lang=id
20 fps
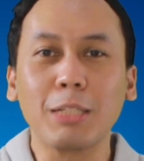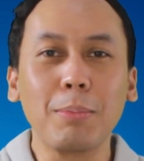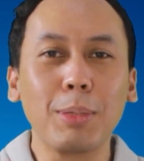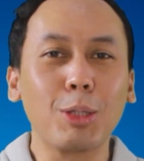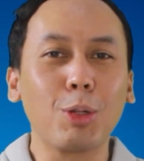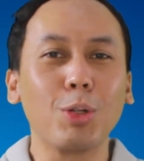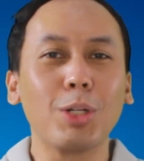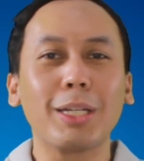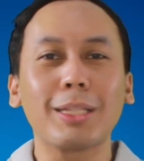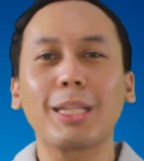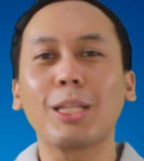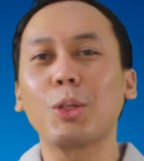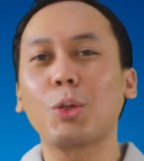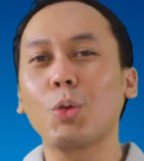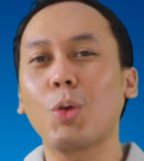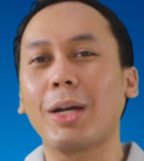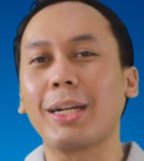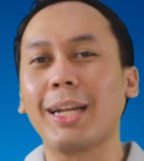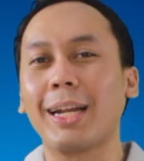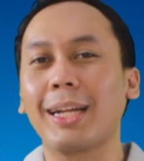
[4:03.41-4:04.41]
sebetulnya
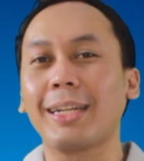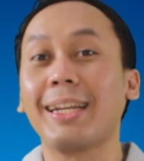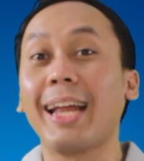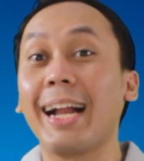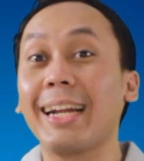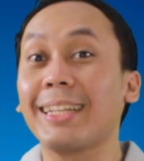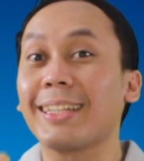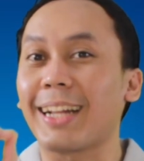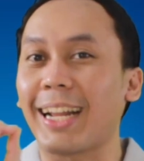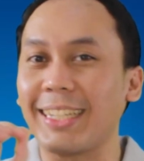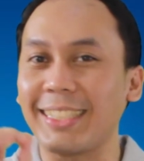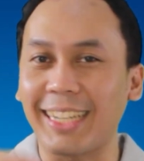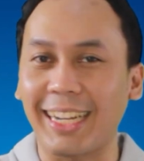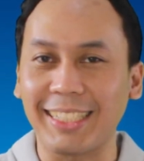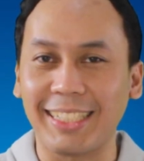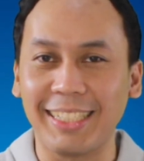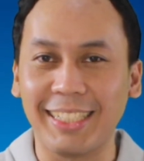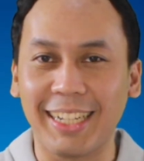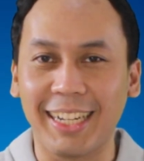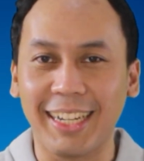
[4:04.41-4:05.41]
tentu adalah dari
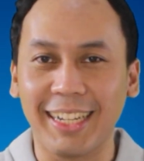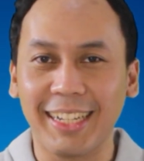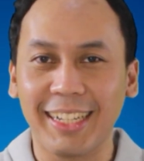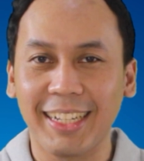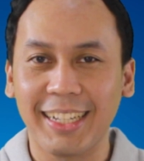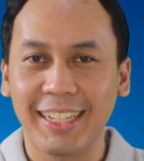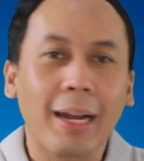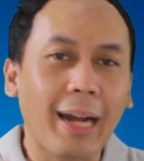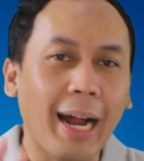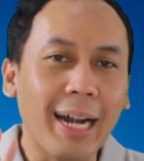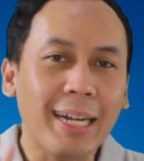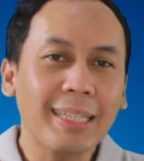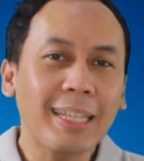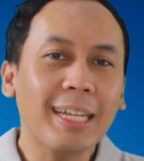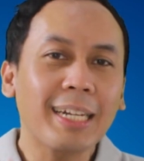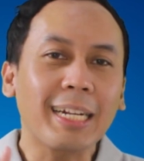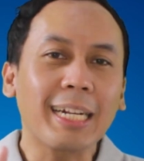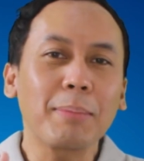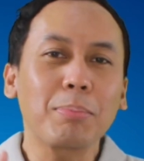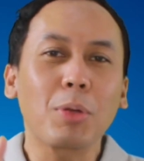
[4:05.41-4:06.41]
transaksinya.
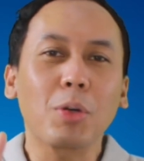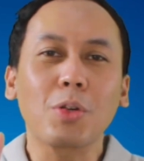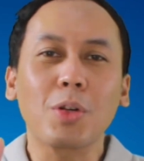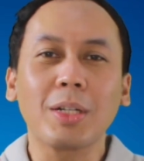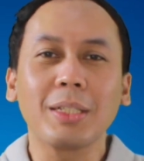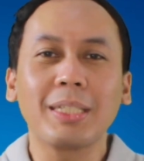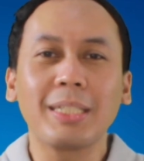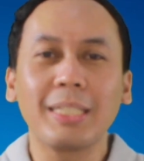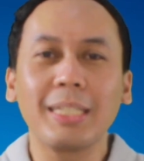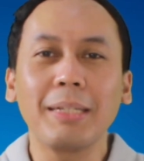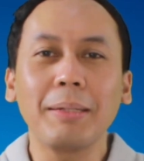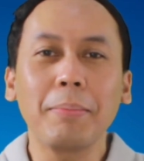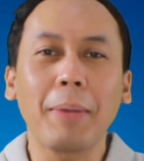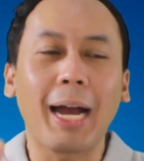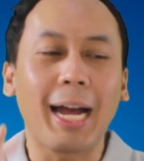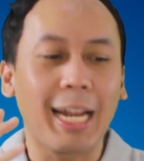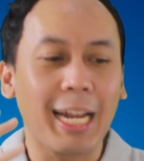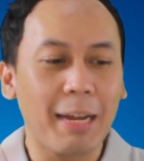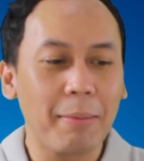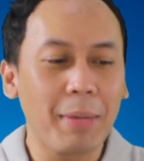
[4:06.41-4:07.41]
Karena cryptocurrency
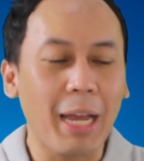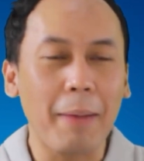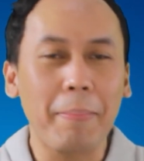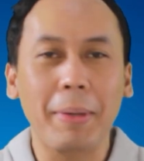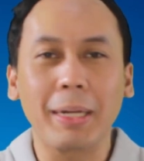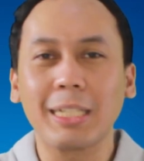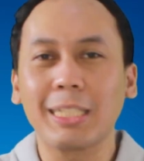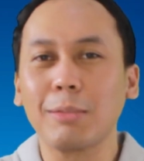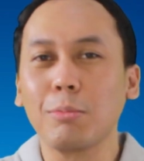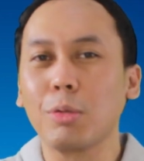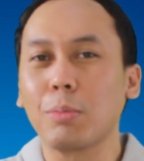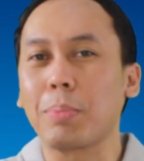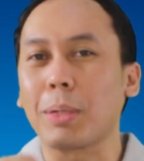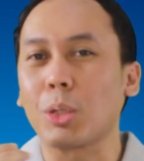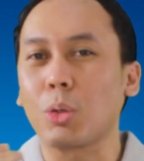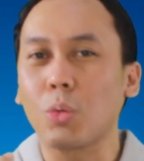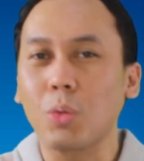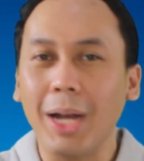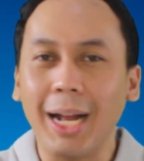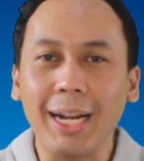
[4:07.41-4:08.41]
mengalami apa yang disebut
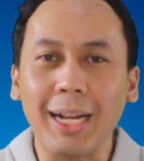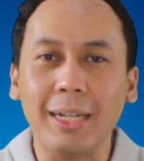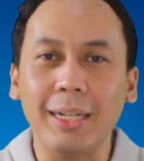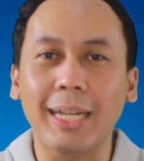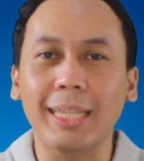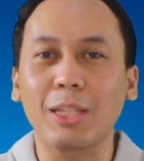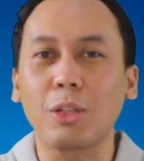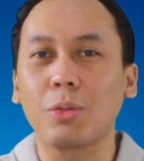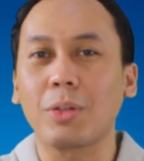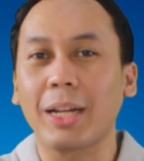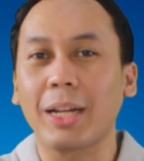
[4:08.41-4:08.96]
pertukaran atau